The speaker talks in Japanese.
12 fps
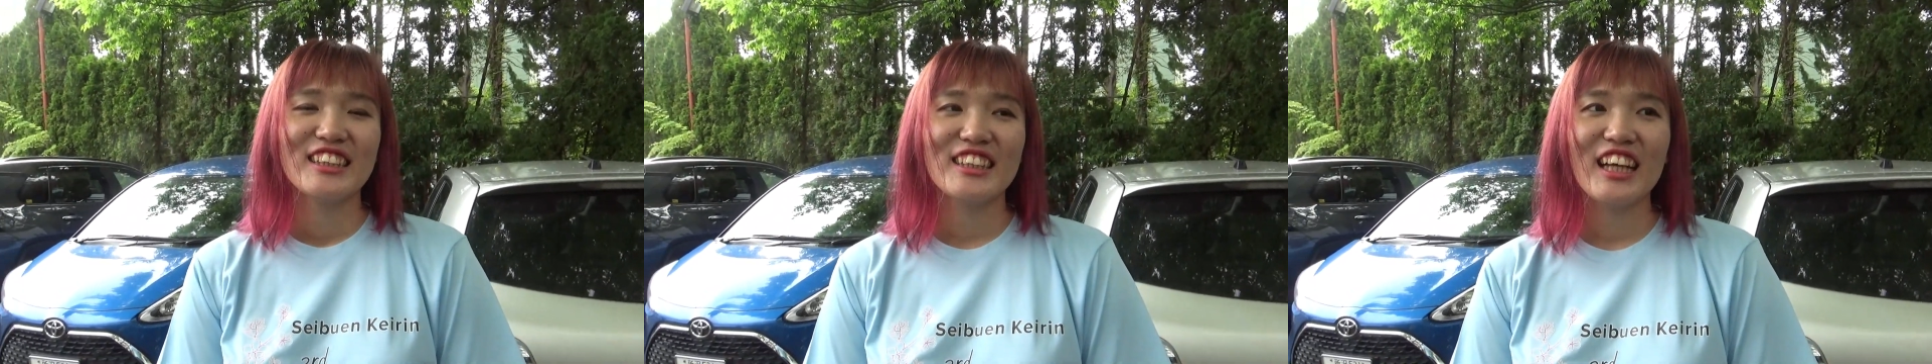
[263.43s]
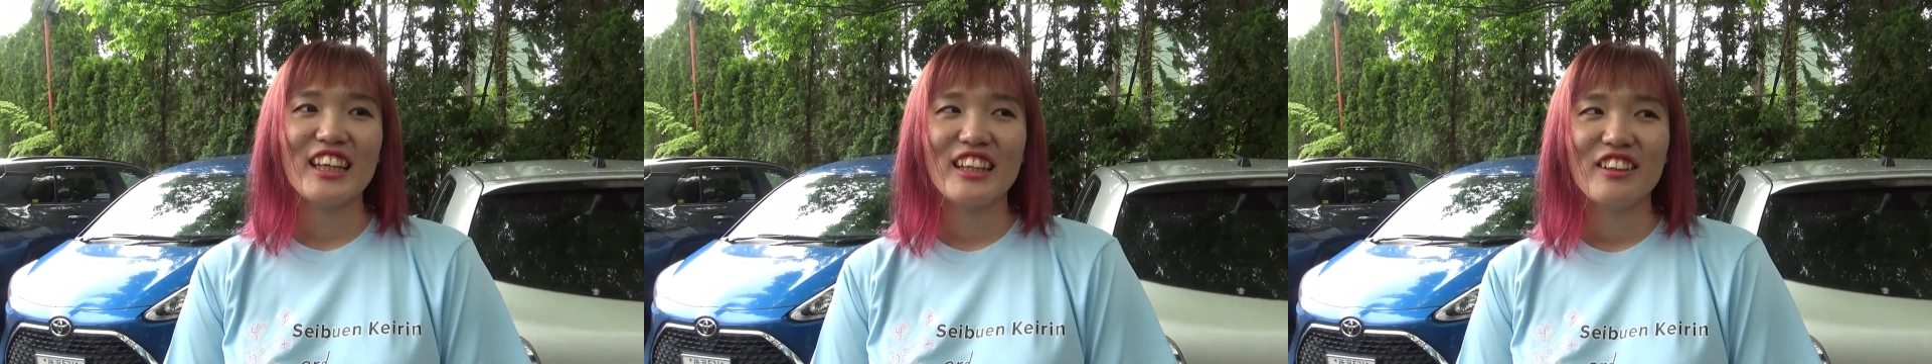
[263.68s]

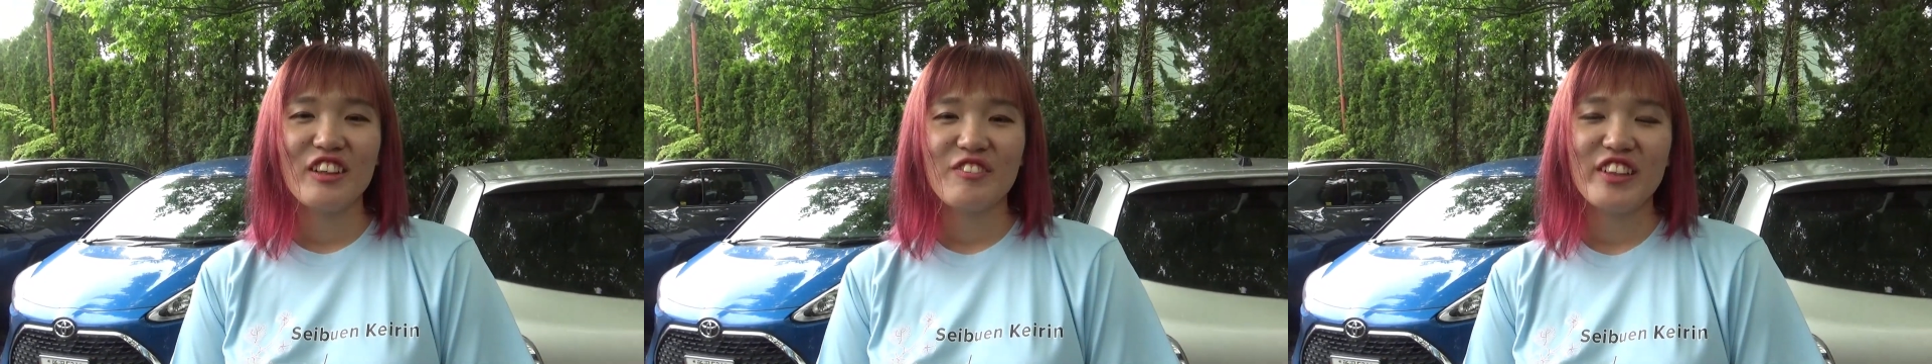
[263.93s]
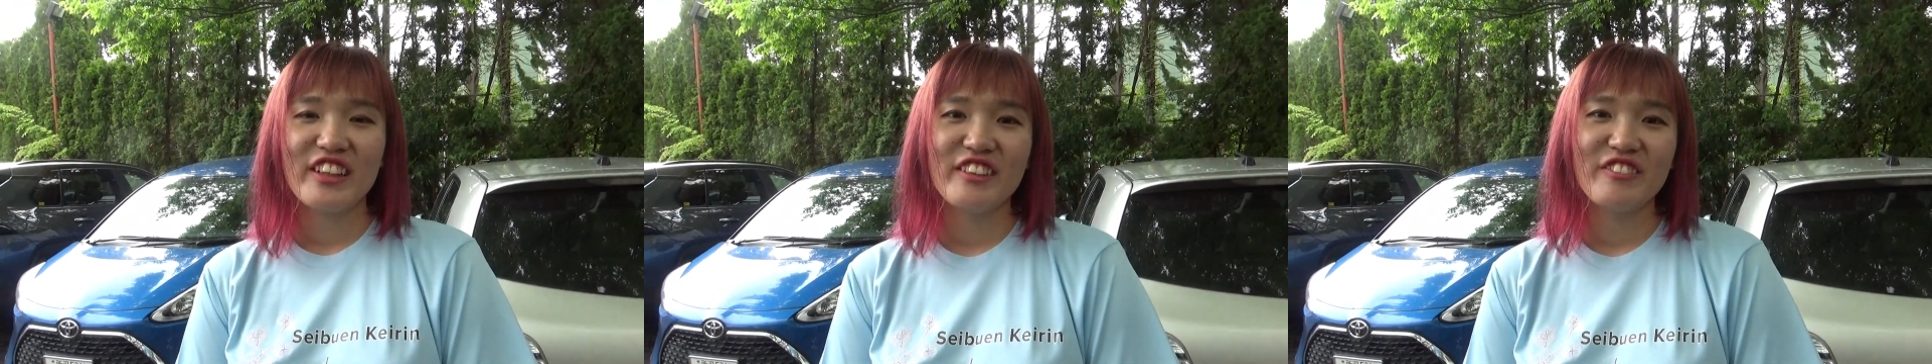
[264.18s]
最近はやっ
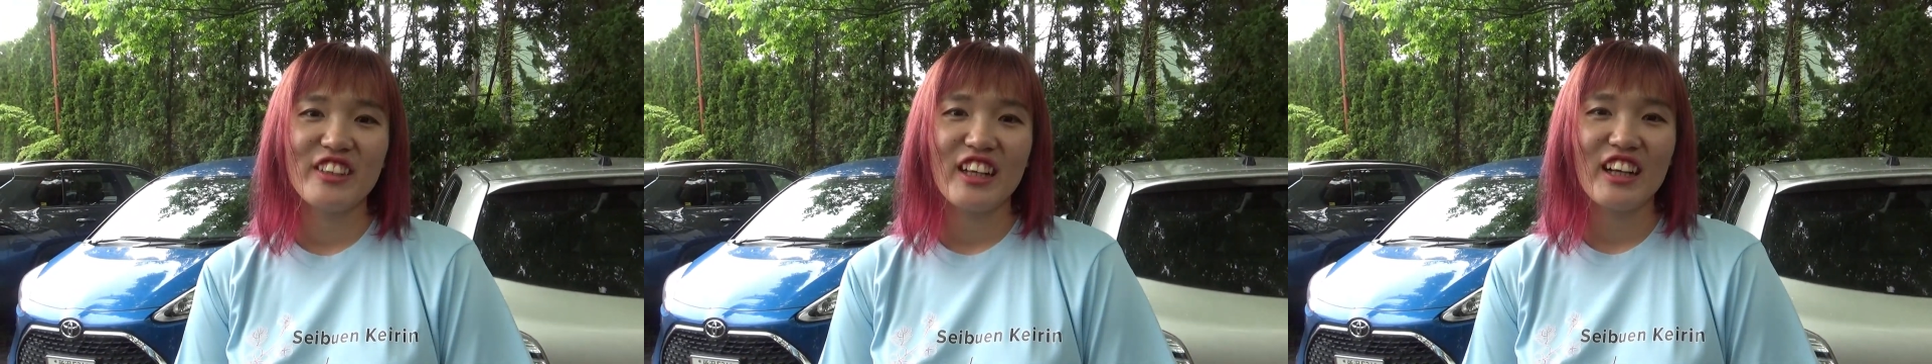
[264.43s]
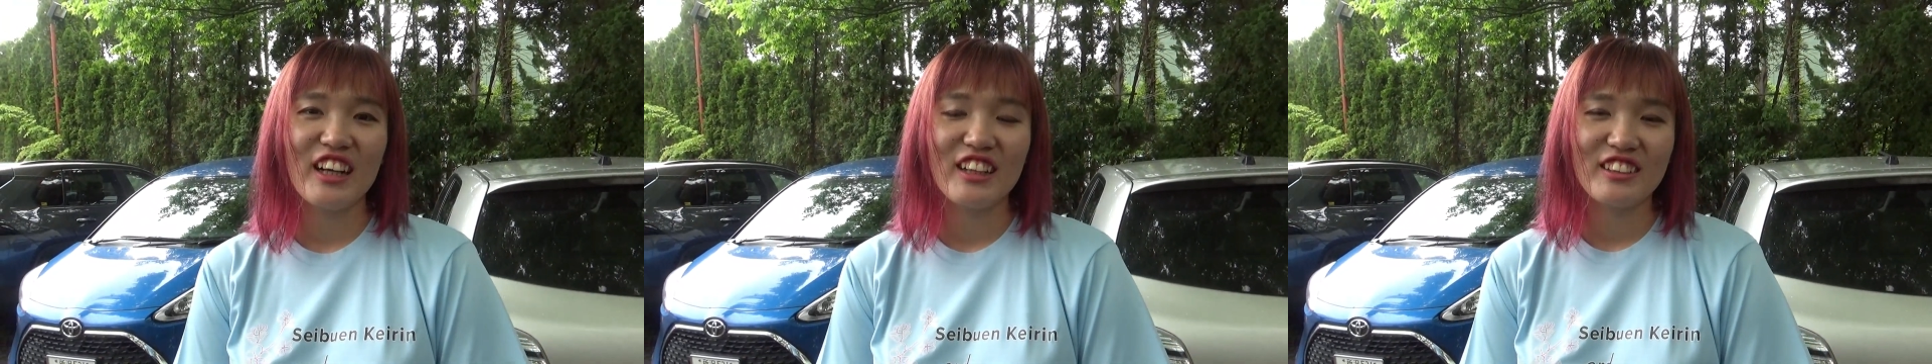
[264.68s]
ぱり
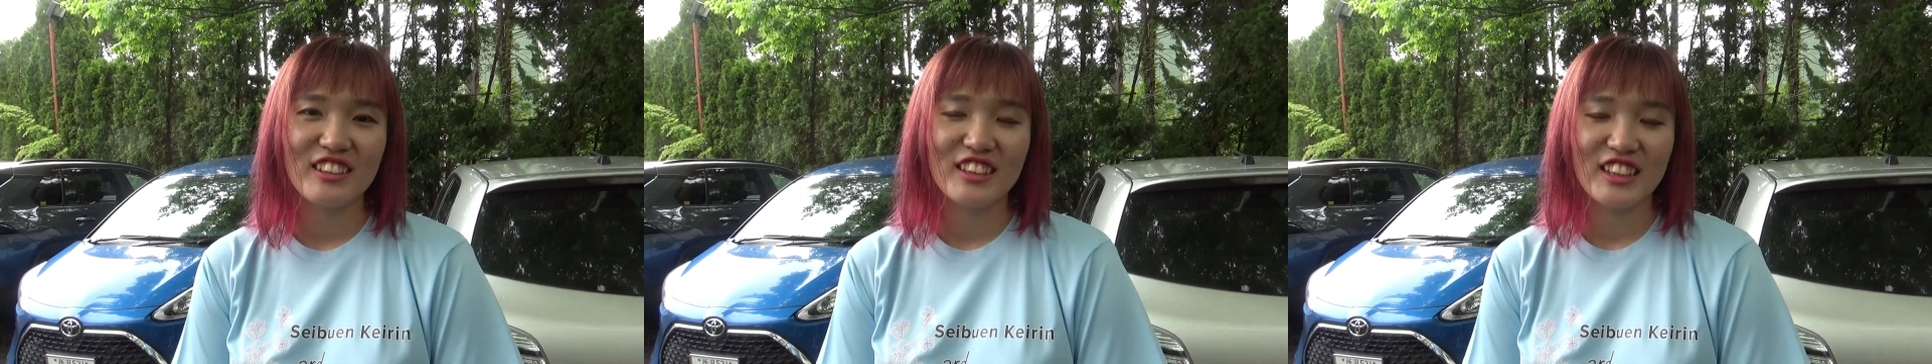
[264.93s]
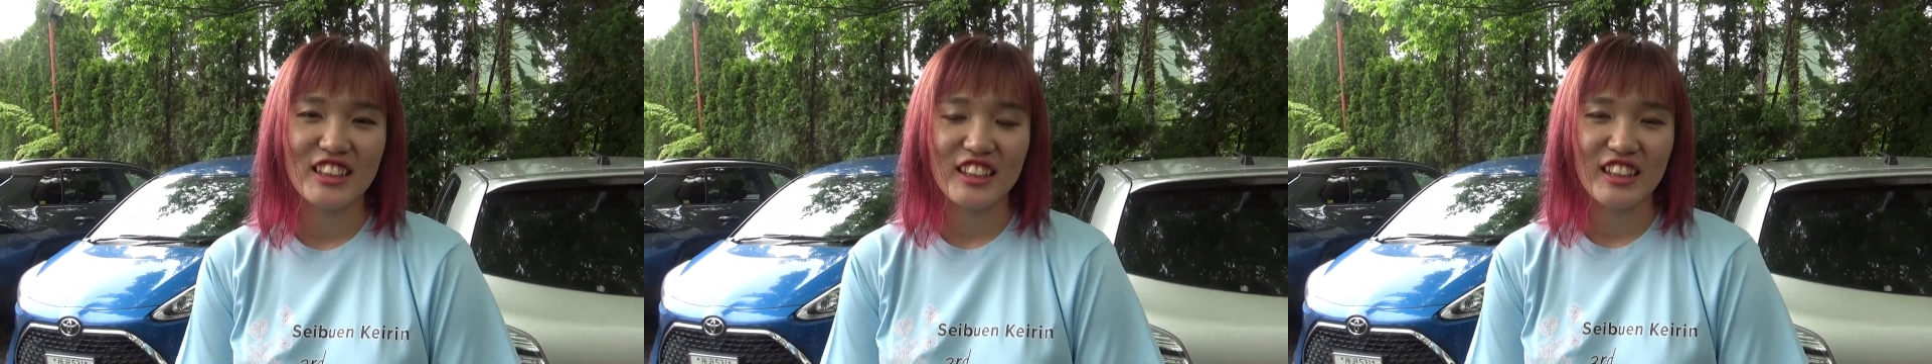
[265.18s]
ムラがある
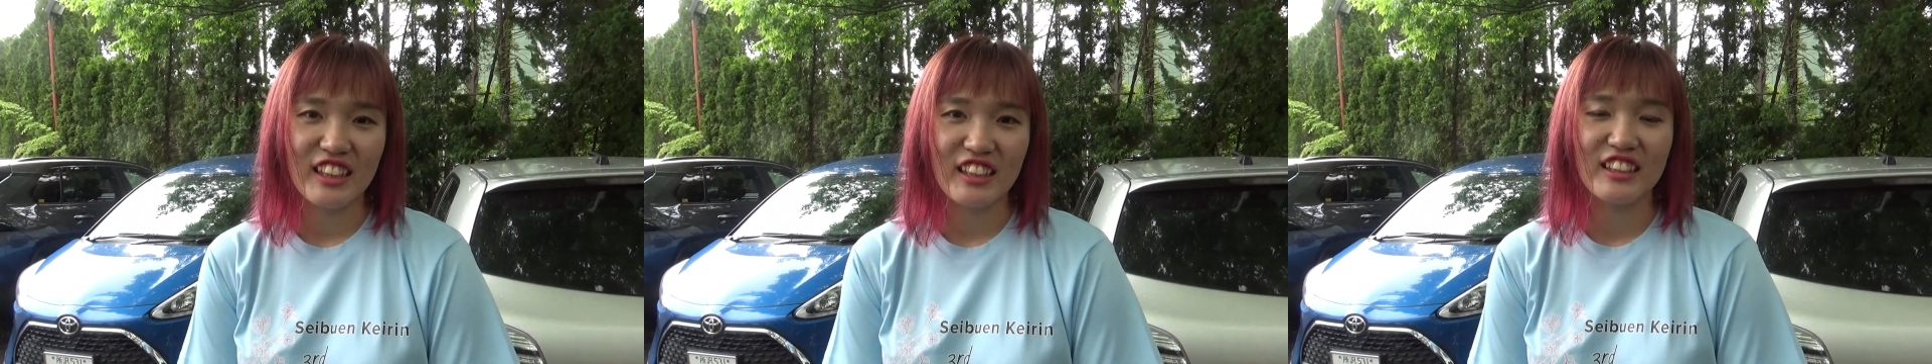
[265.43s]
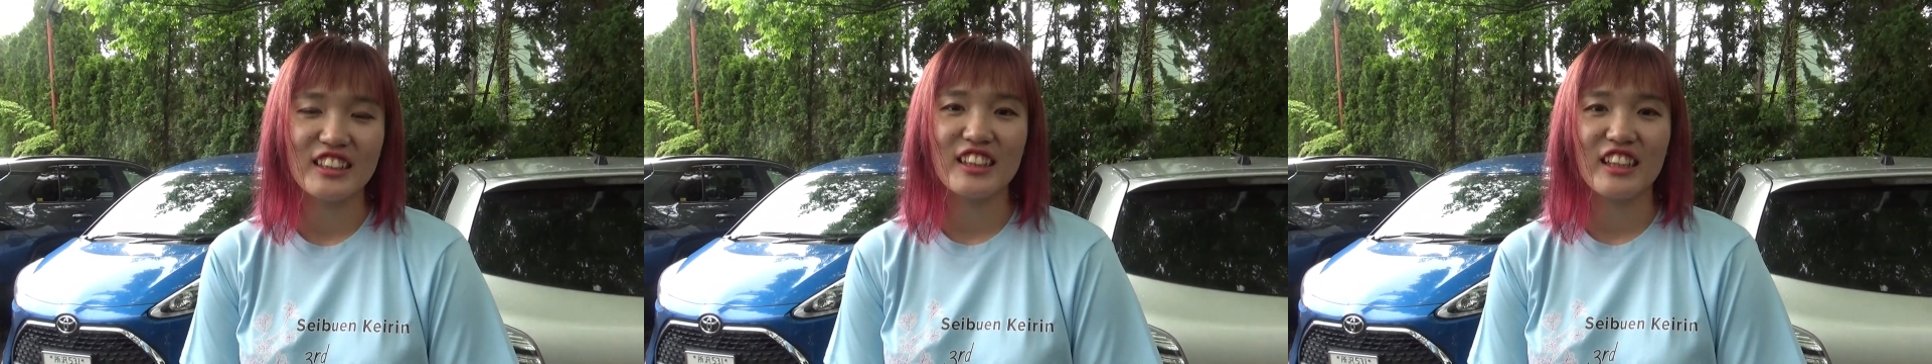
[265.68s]
成績な
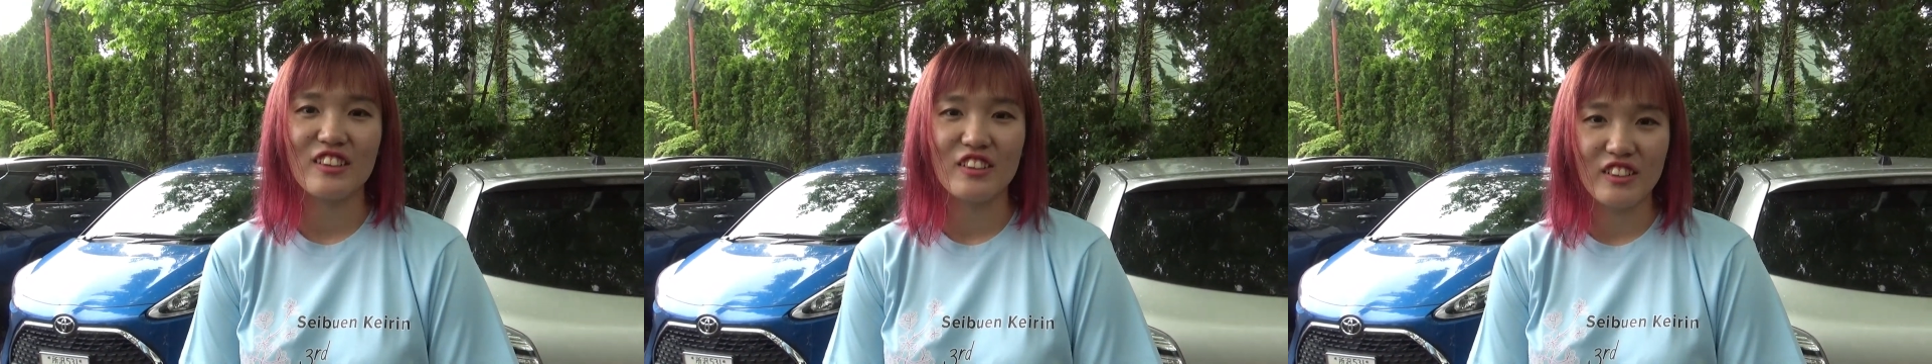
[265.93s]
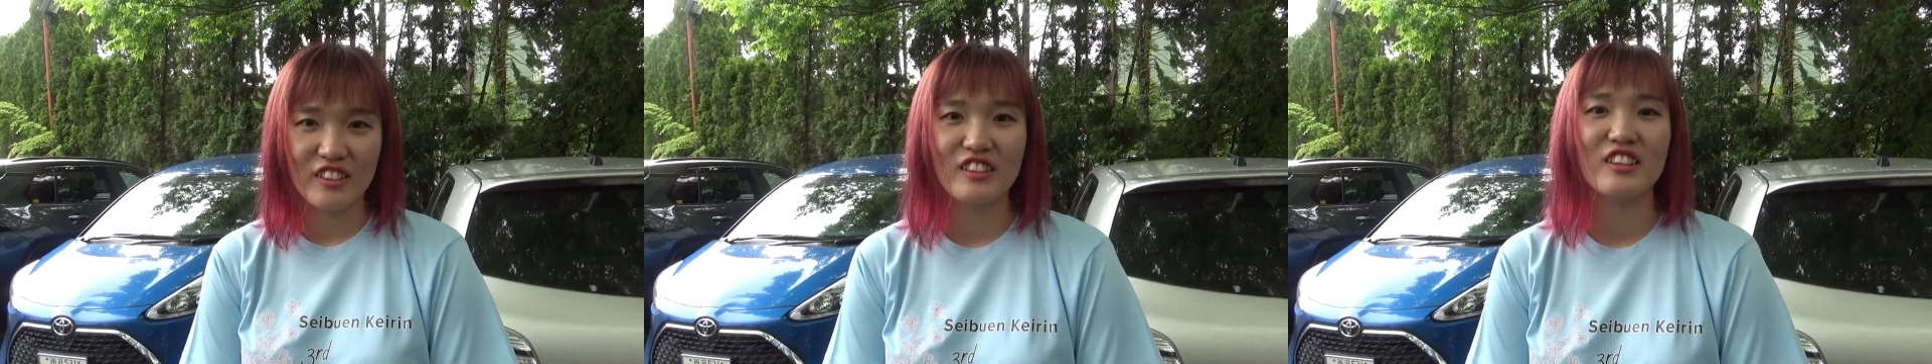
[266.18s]
んですけ
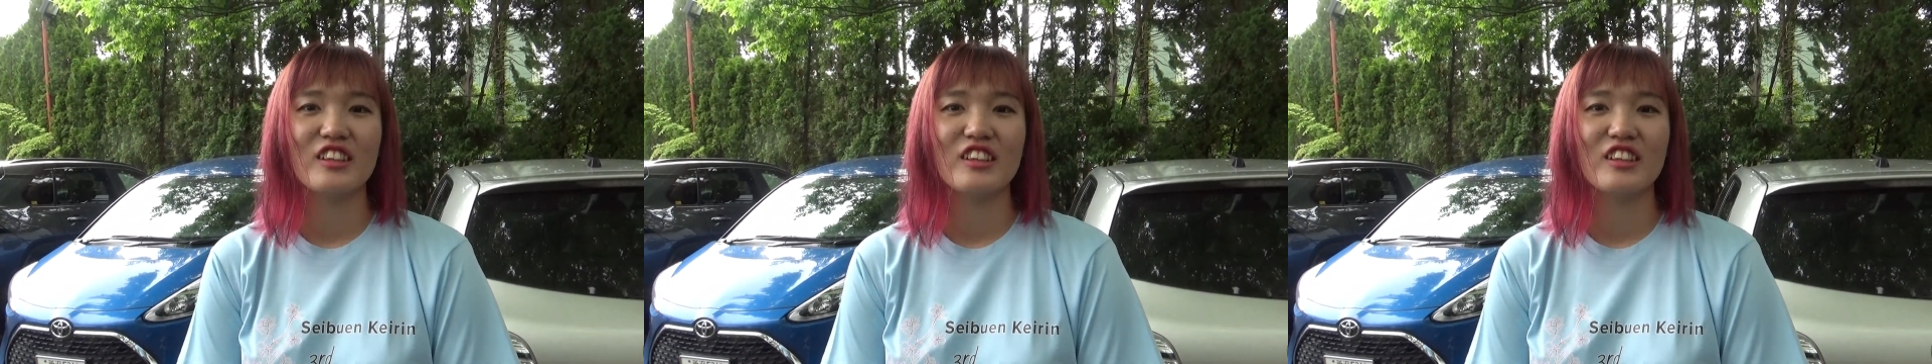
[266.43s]
ど